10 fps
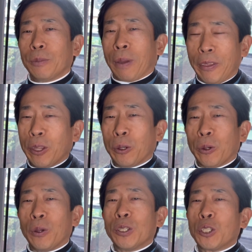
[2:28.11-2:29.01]

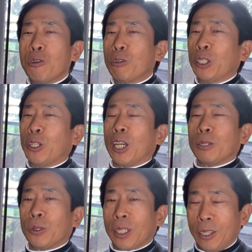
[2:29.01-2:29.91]
반대로 천국에 들어가지
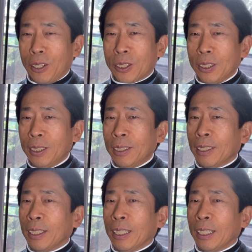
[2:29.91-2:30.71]
못하는 것은